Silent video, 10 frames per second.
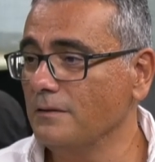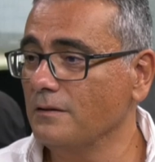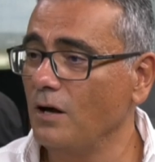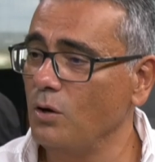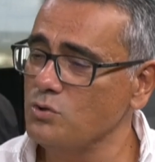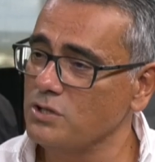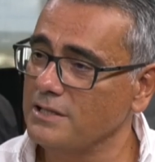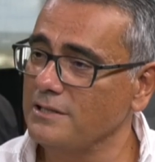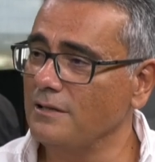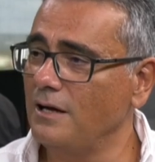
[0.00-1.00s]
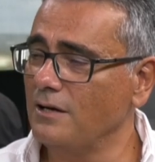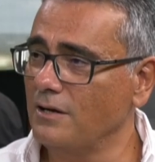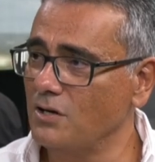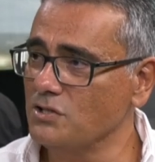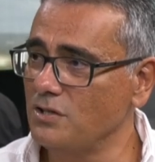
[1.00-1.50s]
daha önceki yıllarla
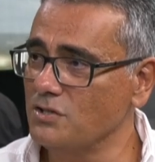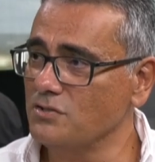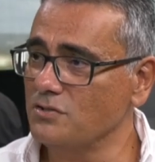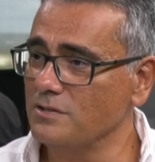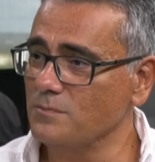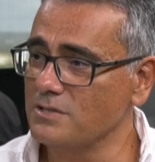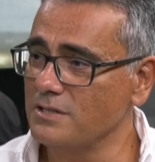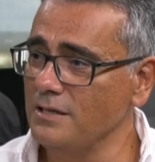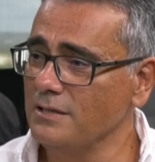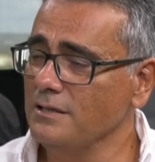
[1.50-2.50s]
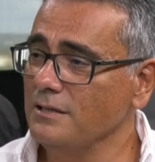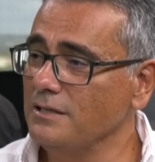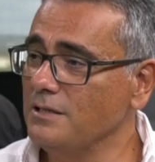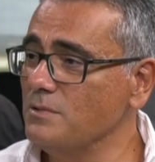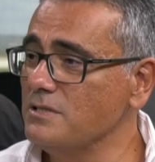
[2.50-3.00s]
karşılaştırdığımızda
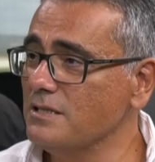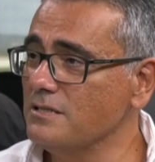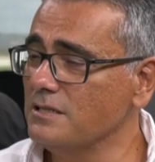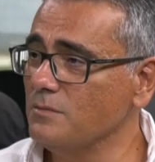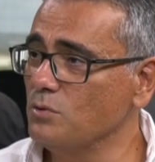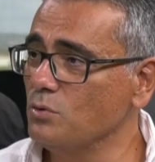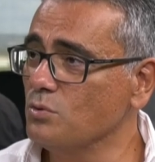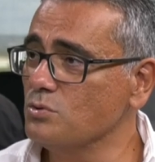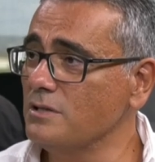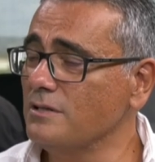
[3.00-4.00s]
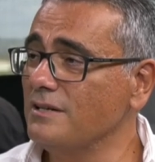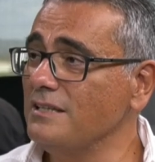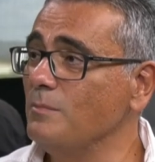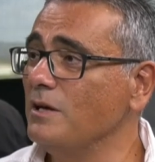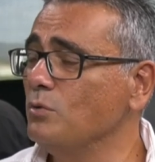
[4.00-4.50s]
2008-2009'da
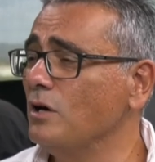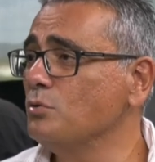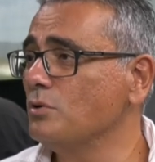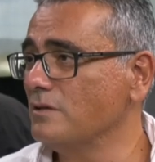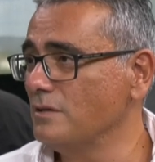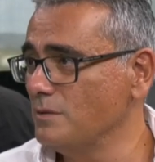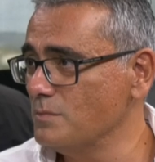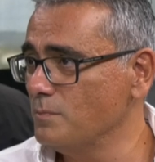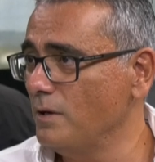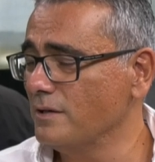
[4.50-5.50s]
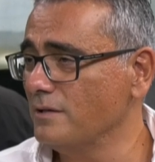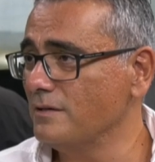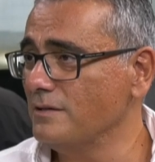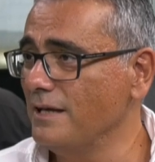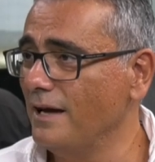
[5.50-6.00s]
kredi mevduat oranı dediğimiz
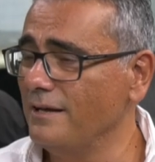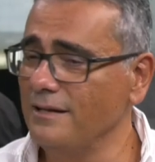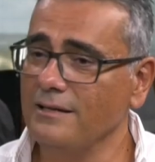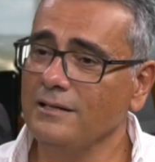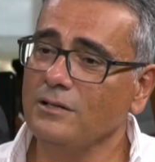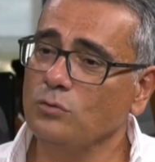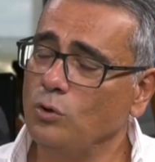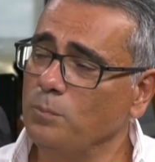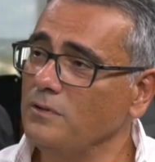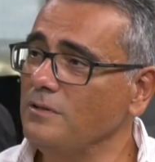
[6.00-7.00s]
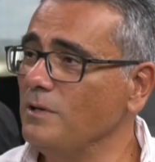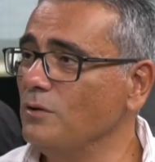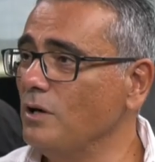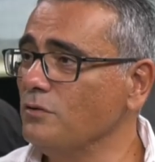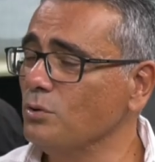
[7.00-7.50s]
bankaların yani topladığı
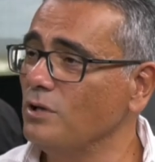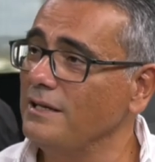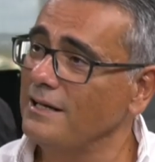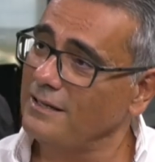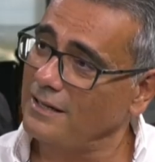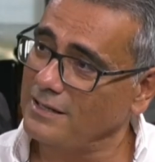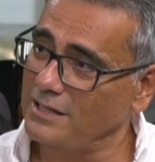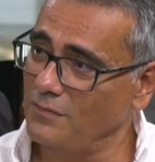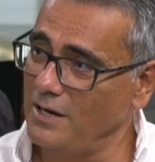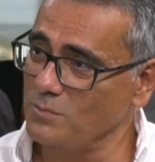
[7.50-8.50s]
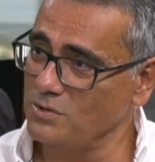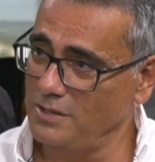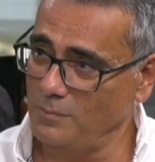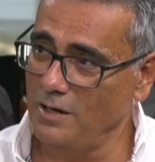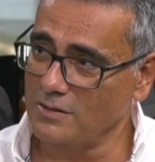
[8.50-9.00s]
mevduata göre ne kadar kredi vermiş
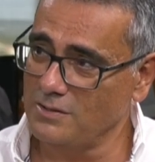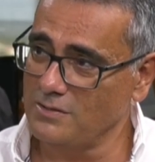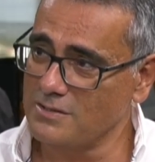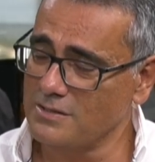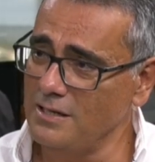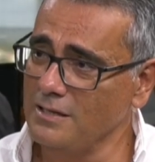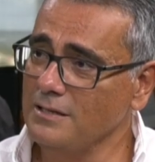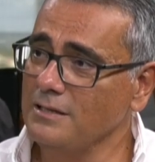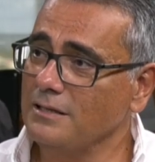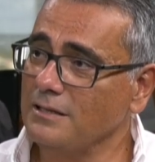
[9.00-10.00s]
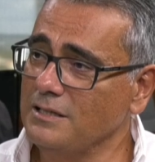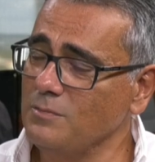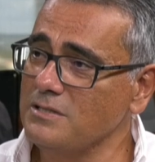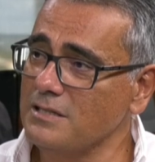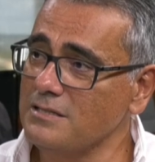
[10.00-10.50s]
diye baktığınızda
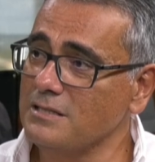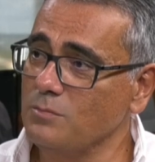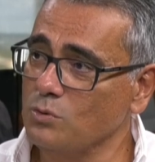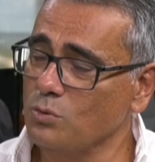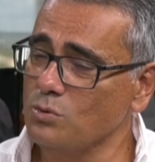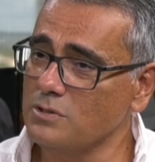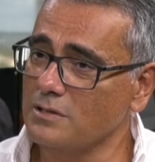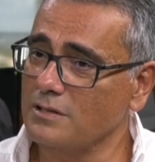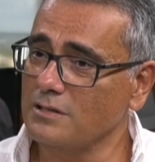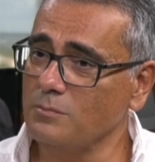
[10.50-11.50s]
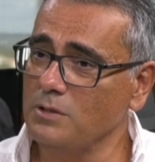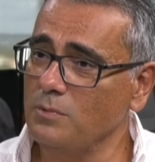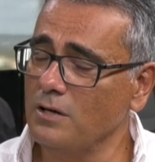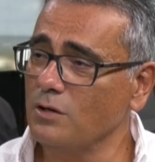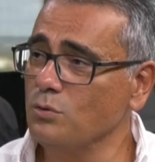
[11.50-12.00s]
2008-2009 e, yıllarında bir
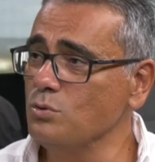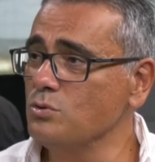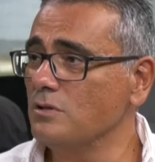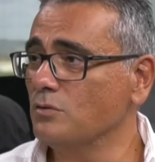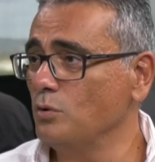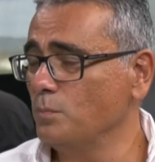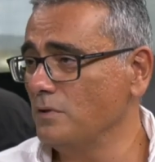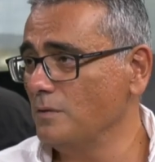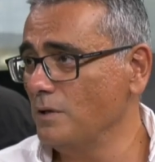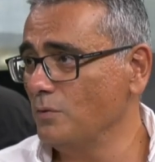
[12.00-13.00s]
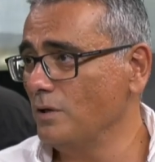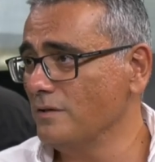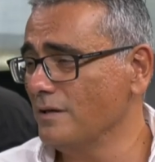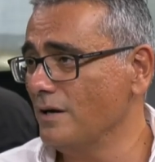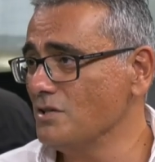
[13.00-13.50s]
banka 100 liralık topladığı
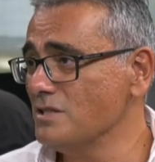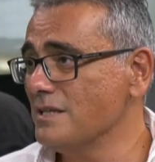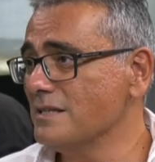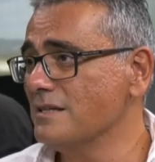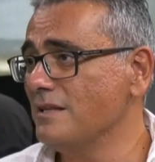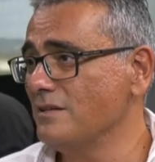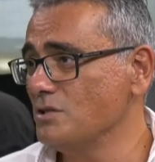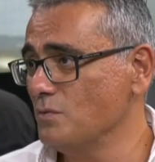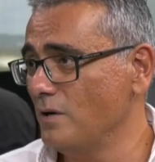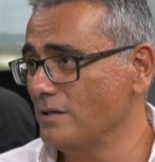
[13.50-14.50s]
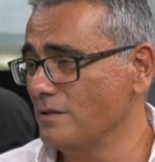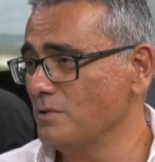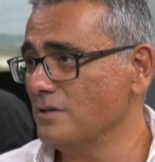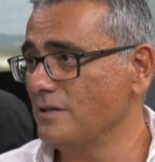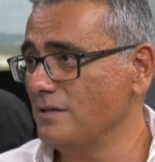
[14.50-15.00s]
mevduata karşı 80 lira civarında
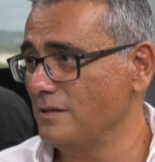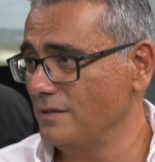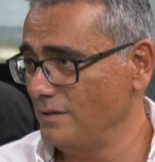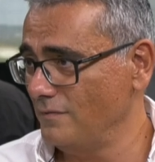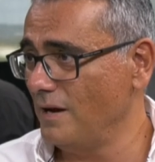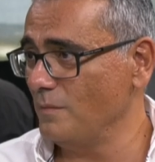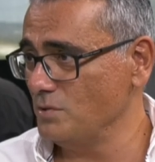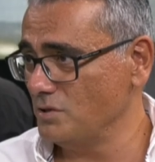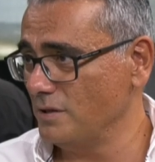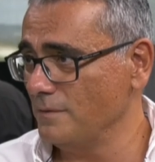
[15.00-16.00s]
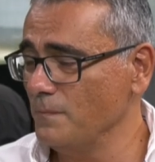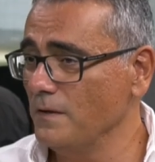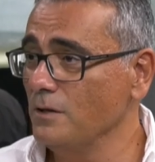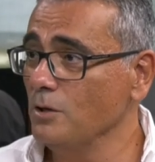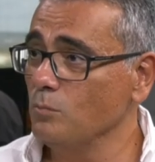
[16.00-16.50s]
bir kredi vermişti.
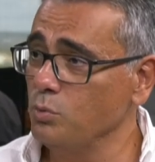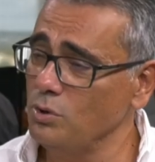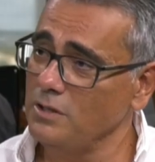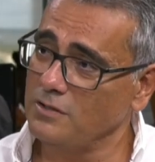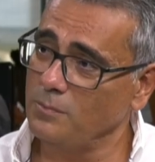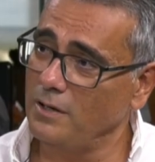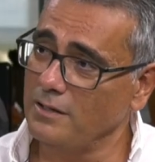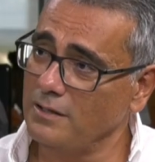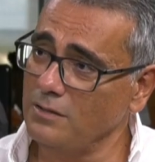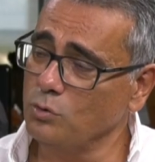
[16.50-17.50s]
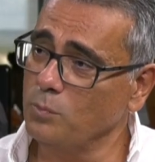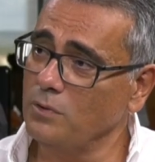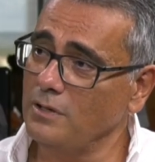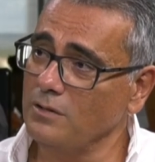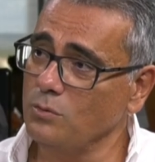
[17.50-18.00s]
Bugün itibariyle
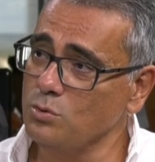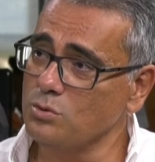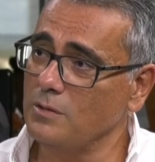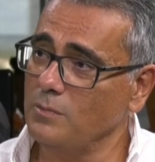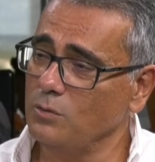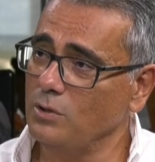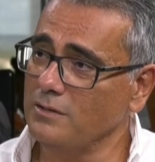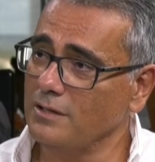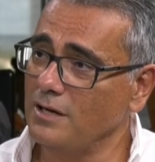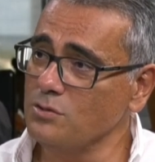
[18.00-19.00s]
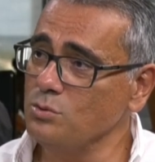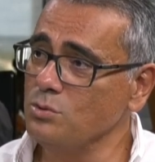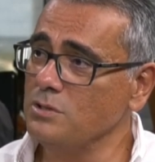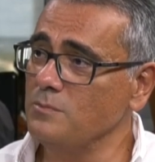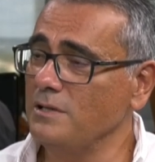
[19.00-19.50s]
toplanan 100 lira mevduata karşı
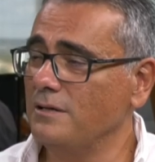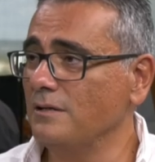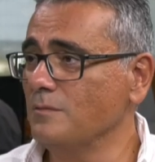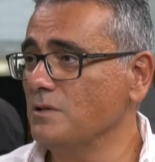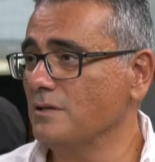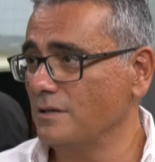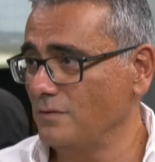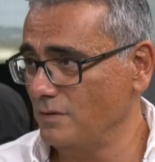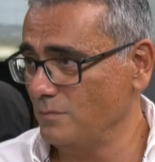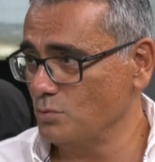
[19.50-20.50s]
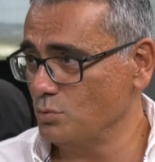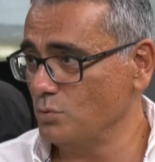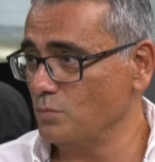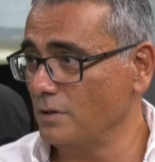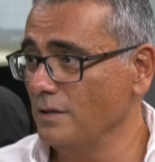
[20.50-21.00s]
120 liralık bir kredi verilmiş durumda.